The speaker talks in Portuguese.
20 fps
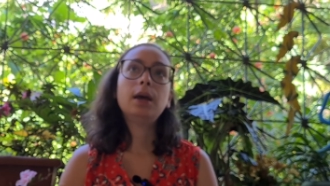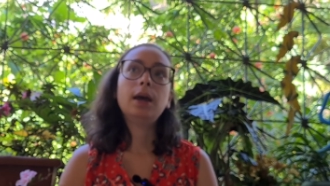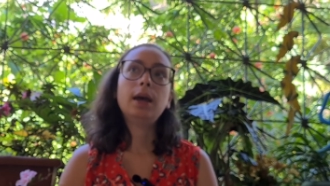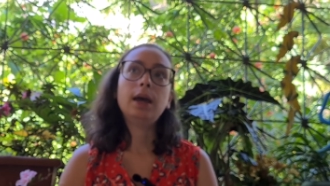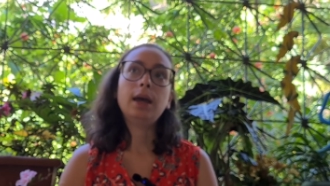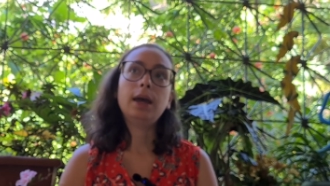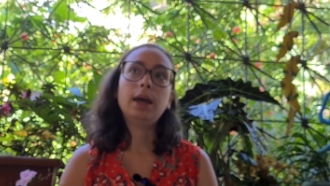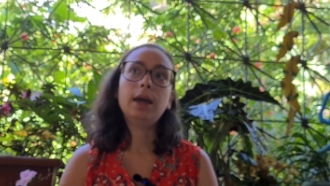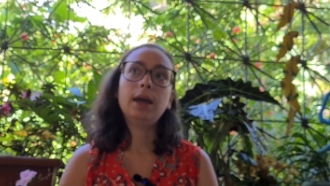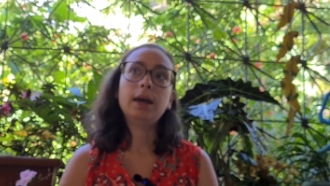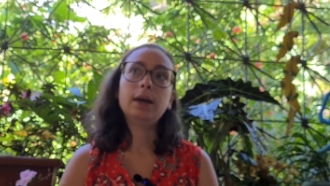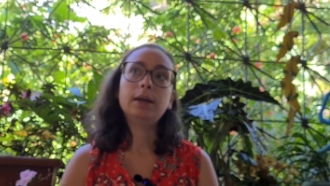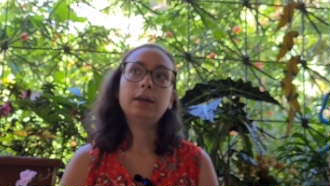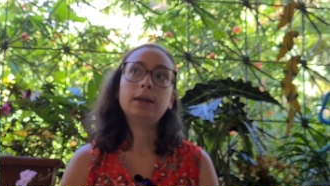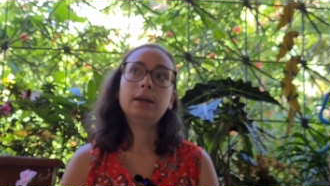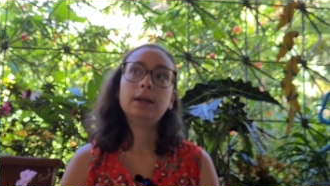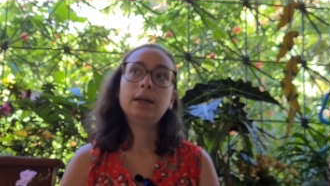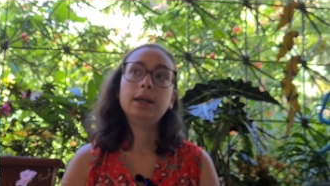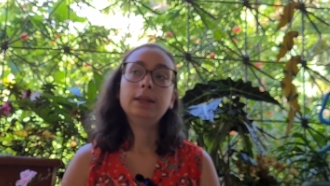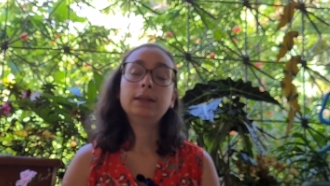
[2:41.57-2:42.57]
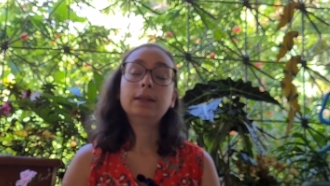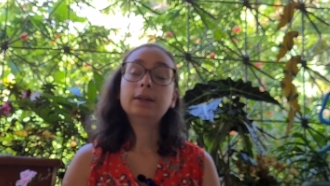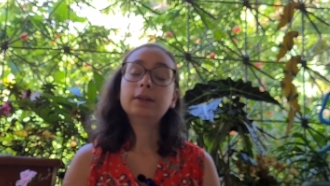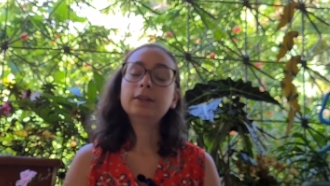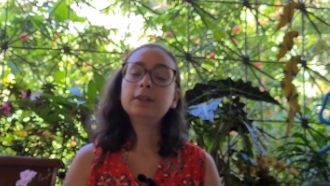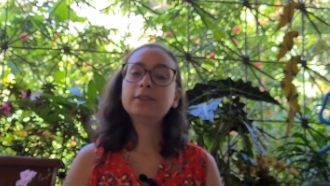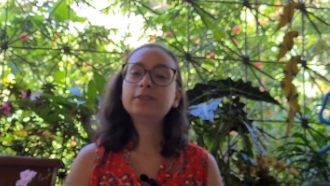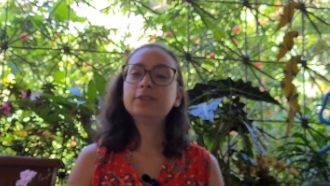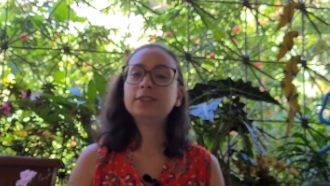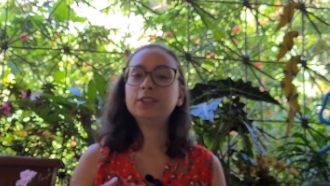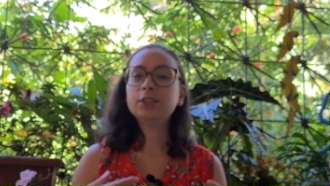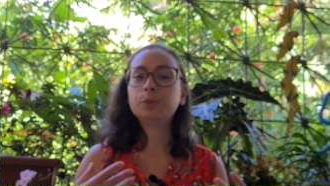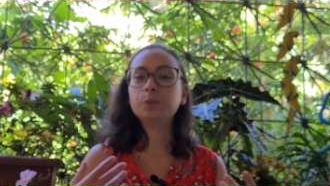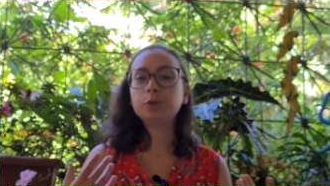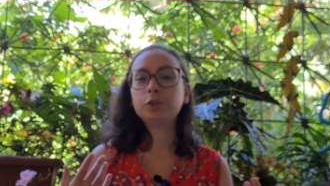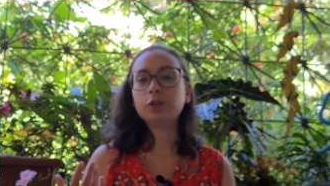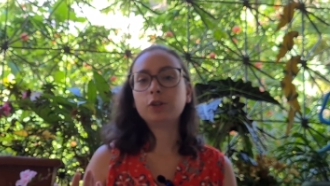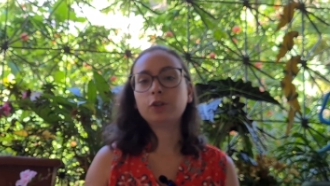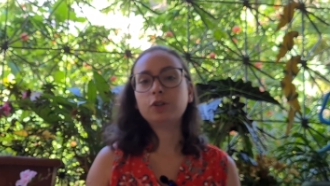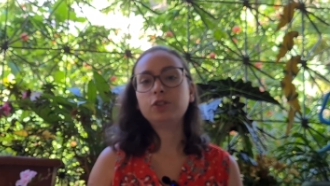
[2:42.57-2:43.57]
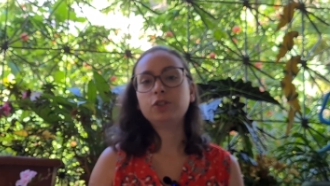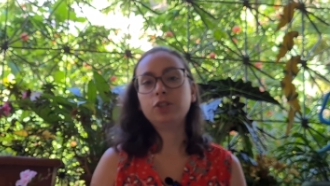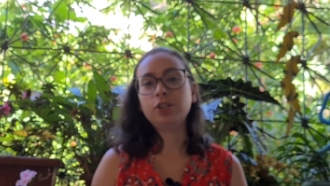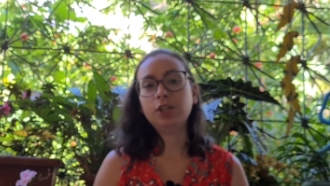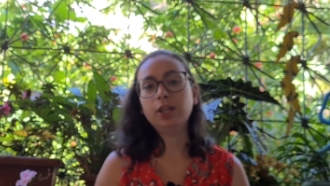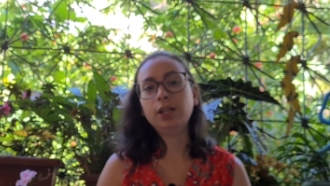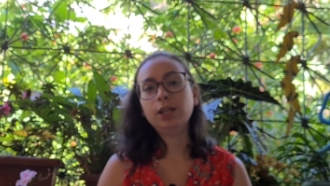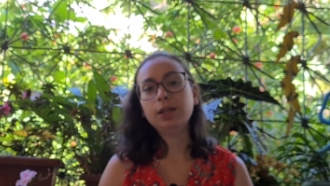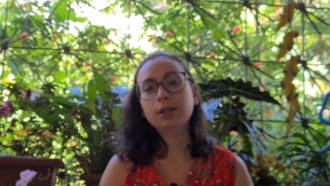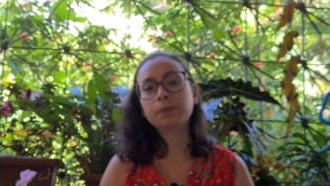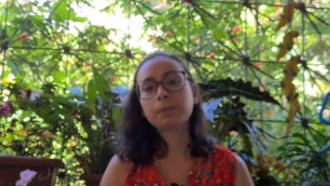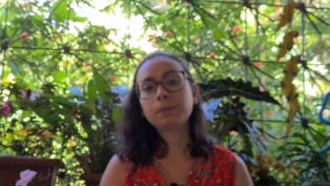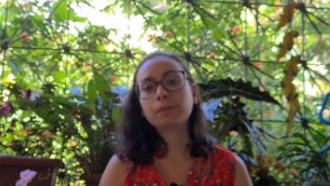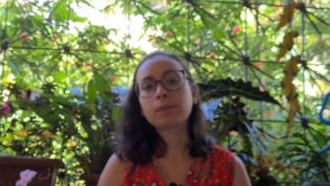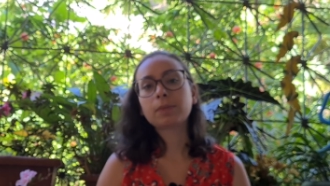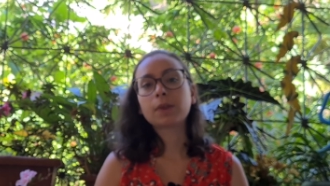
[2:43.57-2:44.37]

É, então eu fiz museologia,